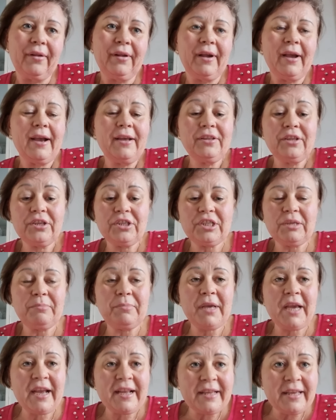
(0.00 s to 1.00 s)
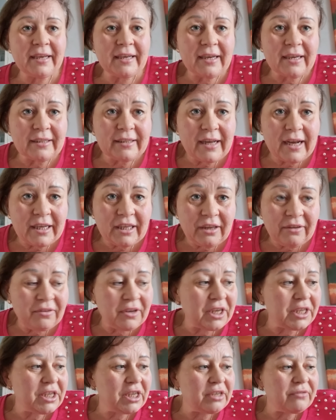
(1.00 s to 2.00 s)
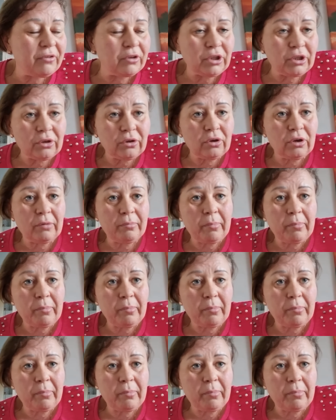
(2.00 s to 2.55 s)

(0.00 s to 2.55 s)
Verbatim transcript: Это тебе никогда не видеть вот такой